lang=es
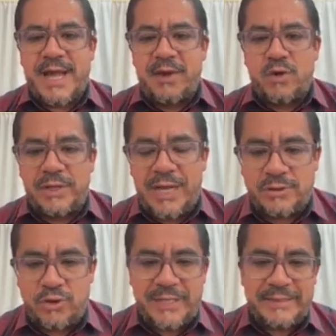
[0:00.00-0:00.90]
y el recargo
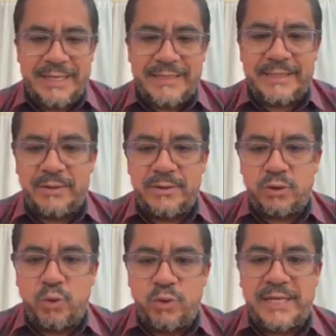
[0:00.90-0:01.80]
de las horas
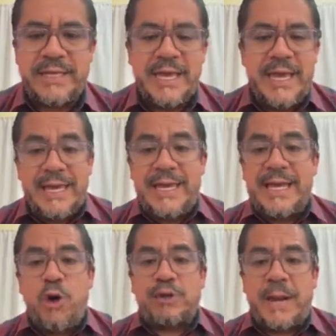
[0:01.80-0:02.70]
nocturnas.
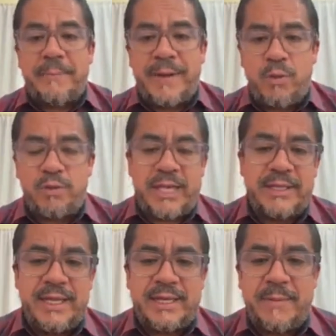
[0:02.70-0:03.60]
Y la otra
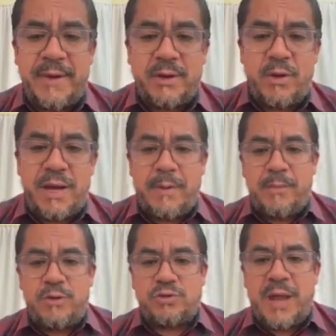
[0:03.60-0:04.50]
pregunta tiene que ver con
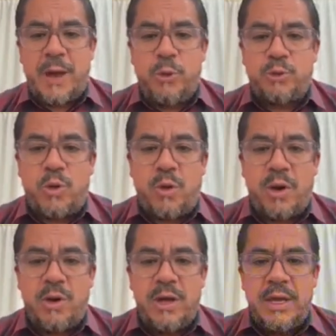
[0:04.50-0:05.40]
el famoso
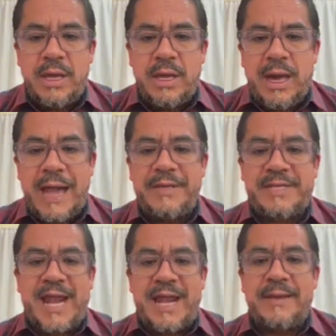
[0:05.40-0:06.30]
laudo
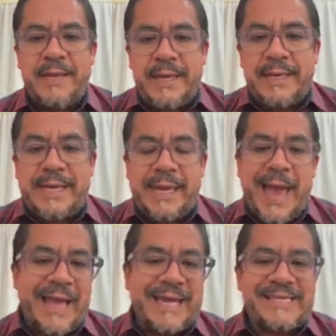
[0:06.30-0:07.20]
arbitral,
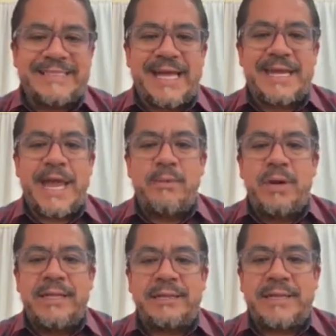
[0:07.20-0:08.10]
que aquí se estaría
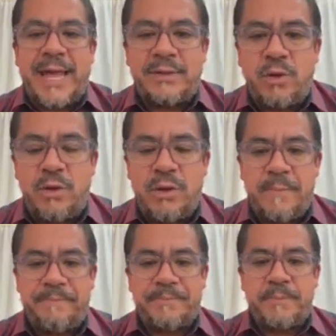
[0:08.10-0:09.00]
violentando
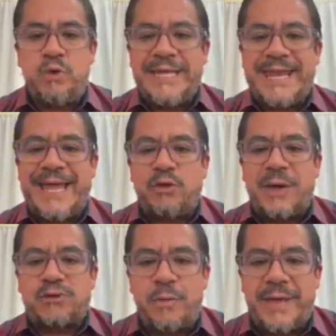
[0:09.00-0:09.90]

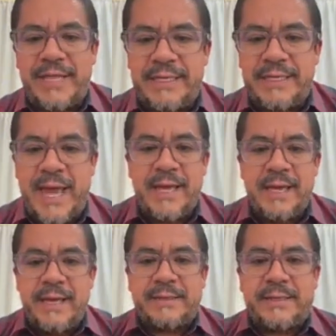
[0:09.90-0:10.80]
vulnerando la
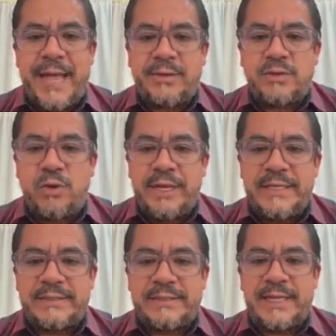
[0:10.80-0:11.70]
soberanía
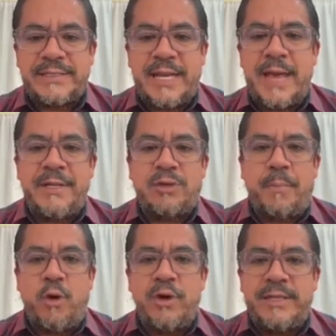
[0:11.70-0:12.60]
tanto este, desde el
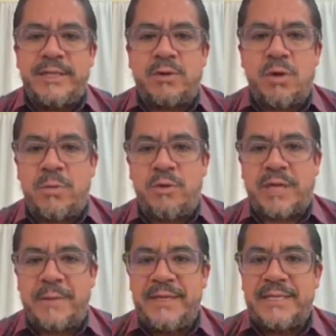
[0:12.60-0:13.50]
ámbito político
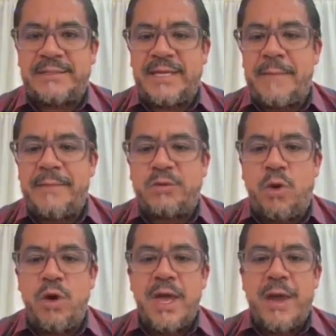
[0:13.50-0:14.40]
como también desde el
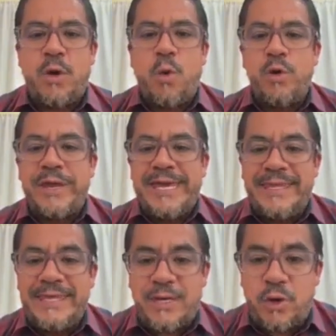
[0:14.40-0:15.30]
ámbito
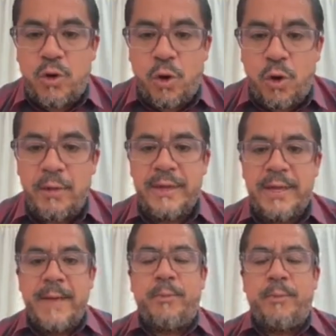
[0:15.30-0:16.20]
jurídico,
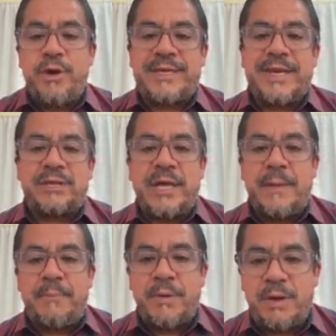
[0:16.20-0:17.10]

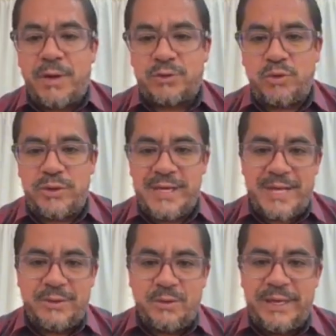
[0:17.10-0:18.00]
porque el pueblo
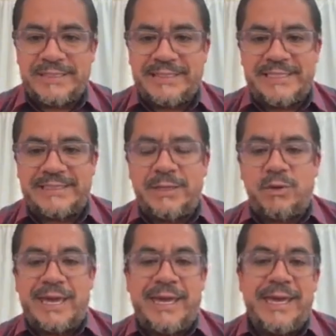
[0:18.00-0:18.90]
ecuatoriano es
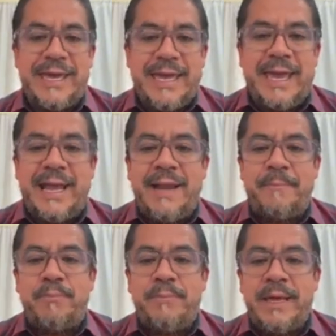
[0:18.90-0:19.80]
testigo que
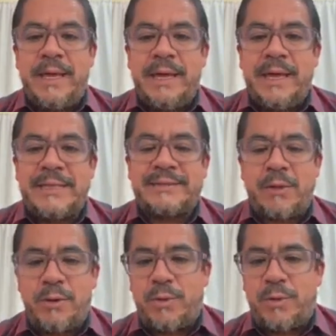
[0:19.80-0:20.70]
el eh,
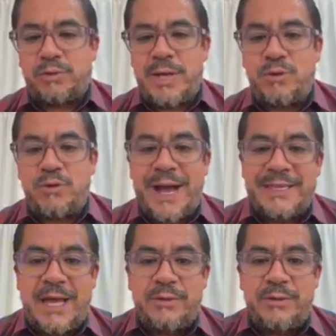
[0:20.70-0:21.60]
Estado ecuatoriano no
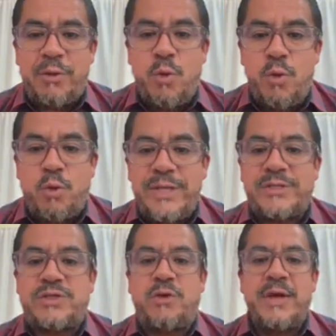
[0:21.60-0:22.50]
ha ganado ningún
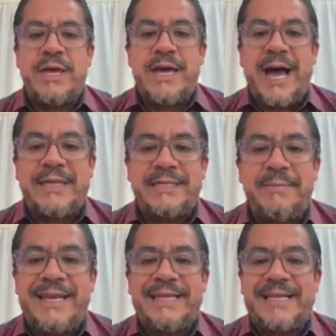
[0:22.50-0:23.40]
juicio a
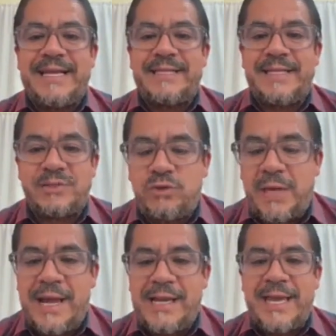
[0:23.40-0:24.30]
nivel
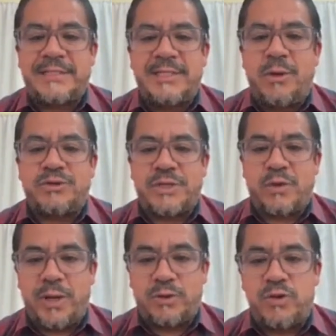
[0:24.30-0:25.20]
internacional y ha sido a
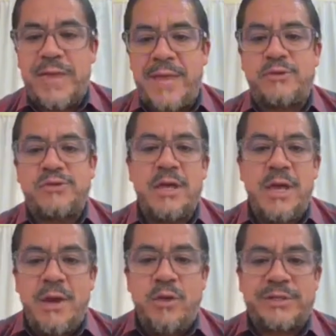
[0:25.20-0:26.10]
los ecuatorianos
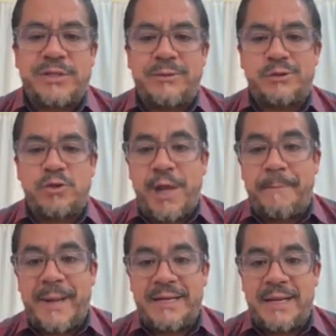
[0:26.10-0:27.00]
los que nos
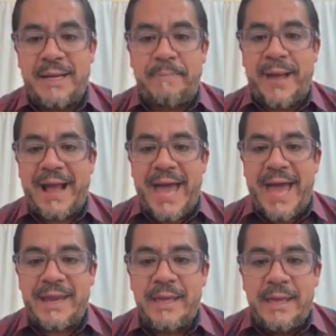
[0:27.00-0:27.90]
toca eh,
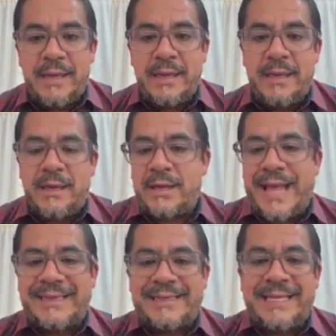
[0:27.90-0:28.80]
pagar
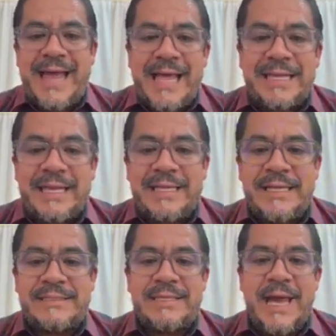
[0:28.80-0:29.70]
eh,
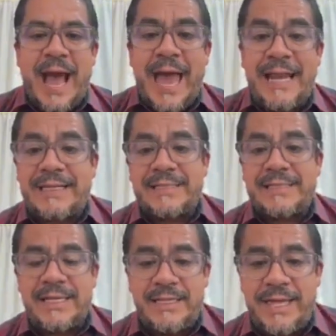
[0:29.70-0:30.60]
cantidades
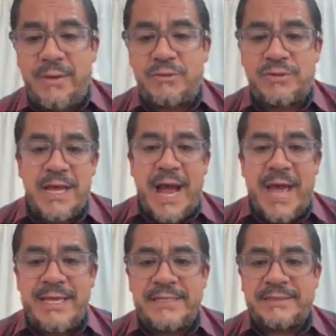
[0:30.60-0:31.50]
altas de dineros.
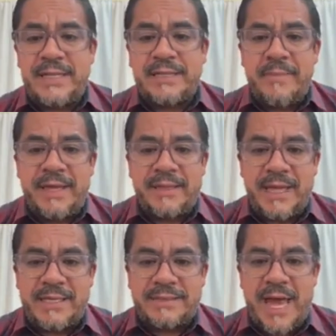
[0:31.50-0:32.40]
Ahí está el tema
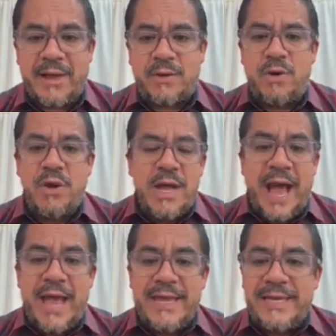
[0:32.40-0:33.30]
de Texaco,
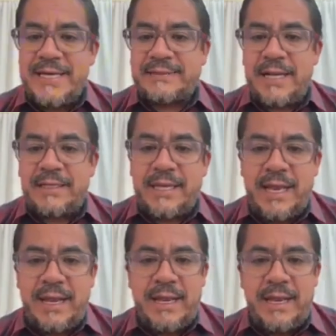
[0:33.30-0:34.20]
ahí está
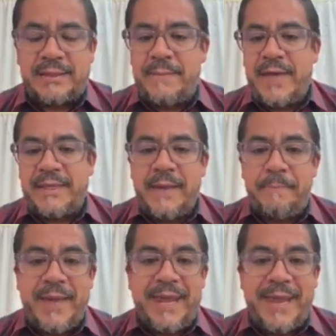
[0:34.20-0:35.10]
el, tema
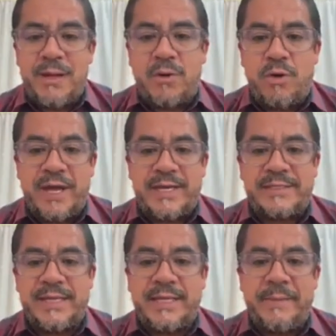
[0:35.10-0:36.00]
de Perenco,
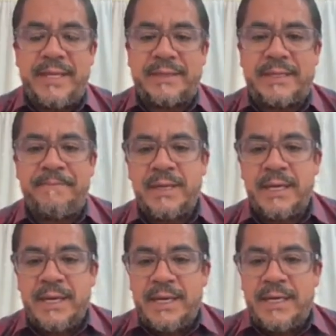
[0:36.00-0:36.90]
que
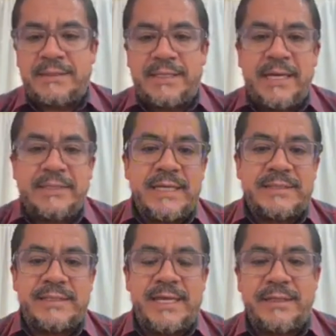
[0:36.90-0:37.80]
recientemente este,
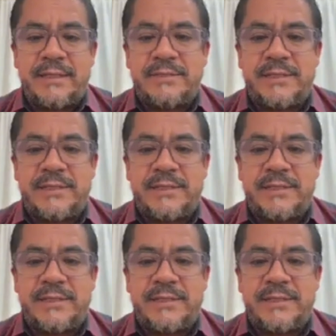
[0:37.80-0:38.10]
se,